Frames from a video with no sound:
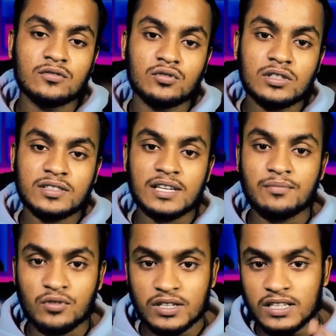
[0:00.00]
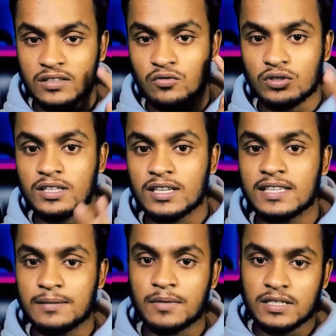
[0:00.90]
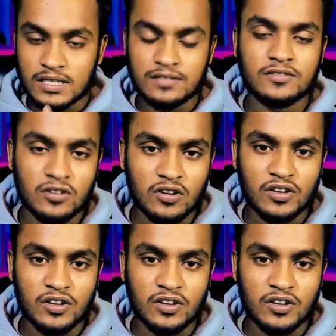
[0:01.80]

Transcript: যদি সেই ফোনটিকে দুই থেকে তিনবার চার্জ করা